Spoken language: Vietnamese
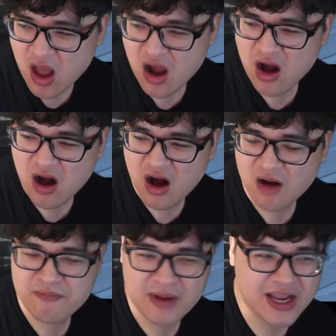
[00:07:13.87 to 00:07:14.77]

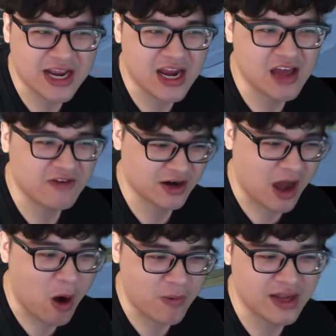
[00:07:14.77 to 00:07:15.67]
uh, mấy cái level
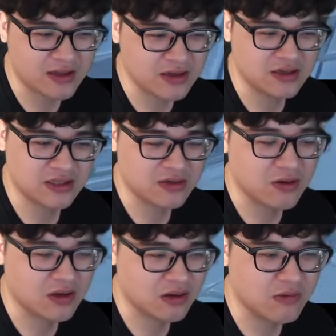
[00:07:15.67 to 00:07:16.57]
đầu ấy ừ thì
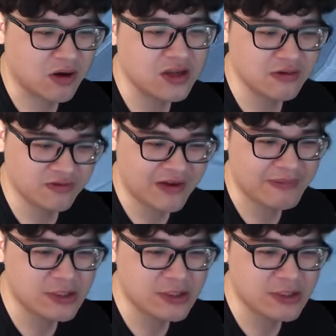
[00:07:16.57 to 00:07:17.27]
thôi cũng nói nhưng mà pha metro